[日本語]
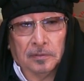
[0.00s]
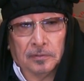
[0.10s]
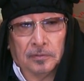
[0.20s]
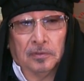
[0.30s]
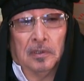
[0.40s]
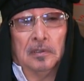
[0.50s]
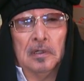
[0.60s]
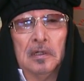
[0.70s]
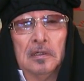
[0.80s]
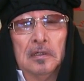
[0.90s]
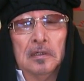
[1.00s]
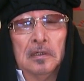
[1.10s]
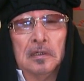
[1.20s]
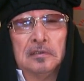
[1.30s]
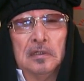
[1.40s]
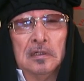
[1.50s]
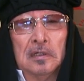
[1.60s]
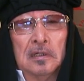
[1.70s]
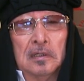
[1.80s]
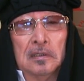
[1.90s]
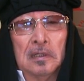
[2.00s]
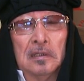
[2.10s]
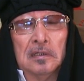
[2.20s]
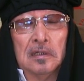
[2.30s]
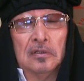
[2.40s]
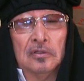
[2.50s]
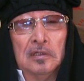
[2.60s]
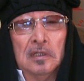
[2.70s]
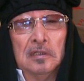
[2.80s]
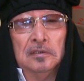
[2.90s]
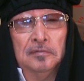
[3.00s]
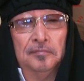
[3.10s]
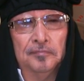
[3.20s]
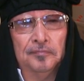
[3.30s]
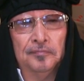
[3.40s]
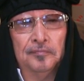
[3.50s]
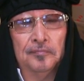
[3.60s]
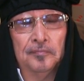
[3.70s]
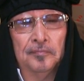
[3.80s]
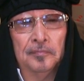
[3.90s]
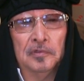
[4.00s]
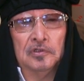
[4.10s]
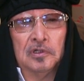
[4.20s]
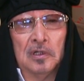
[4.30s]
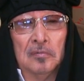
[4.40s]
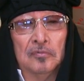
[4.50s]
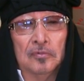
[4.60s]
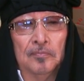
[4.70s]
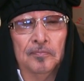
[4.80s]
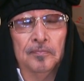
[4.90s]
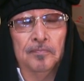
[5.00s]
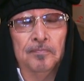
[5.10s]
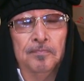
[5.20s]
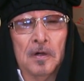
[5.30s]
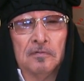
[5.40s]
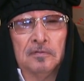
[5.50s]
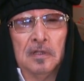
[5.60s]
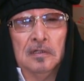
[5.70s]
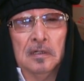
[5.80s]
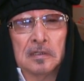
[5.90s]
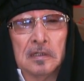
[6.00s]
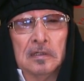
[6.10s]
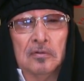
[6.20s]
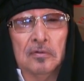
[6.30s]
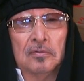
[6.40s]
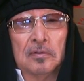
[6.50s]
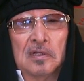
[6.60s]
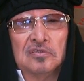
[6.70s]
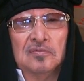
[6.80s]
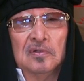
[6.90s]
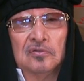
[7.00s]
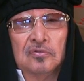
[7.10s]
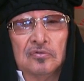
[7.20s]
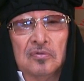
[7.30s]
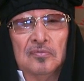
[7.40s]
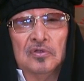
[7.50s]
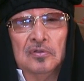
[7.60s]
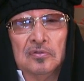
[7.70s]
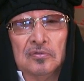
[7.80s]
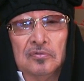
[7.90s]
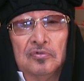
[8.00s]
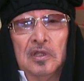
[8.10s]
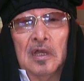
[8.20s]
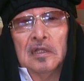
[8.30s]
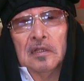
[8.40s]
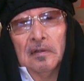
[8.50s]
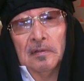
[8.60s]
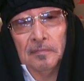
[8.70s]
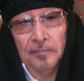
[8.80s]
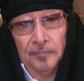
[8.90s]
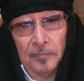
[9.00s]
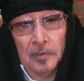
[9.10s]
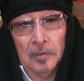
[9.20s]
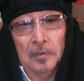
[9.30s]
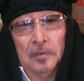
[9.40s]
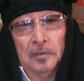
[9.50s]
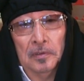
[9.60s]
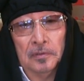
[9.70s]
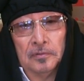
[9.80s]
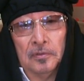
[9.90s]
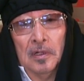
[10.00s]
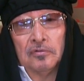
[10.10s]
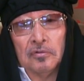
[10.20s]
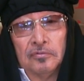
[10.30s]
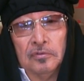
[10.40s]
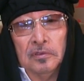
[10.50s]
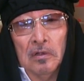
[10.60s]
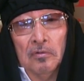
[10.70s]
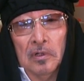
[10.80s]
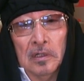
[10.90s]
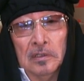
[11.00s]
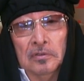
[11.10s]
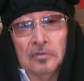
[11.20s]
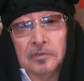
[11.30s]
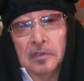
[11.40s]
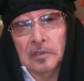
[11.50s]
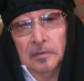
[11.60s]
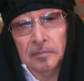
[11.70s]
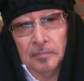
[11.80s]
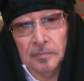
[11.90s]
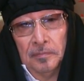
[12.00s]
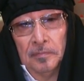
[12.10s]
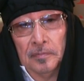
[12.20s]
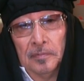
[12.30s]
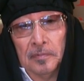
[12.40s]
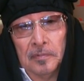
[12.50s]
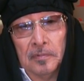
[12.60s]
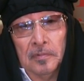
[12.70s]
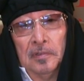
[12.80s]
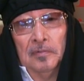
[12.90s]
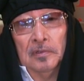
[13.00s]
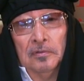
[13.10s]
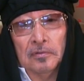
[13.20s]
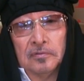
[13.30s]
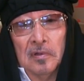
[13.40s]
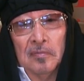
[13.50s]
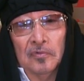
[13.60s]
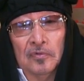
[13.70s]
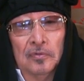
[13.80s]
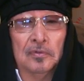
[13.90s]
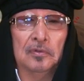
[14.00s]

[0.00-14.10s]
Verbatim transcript: その8年か何年かの間に石原も莫大な金を鹿島と共に作り上げた。その後継いだのが猪瀬で、これはもう猪瀬はも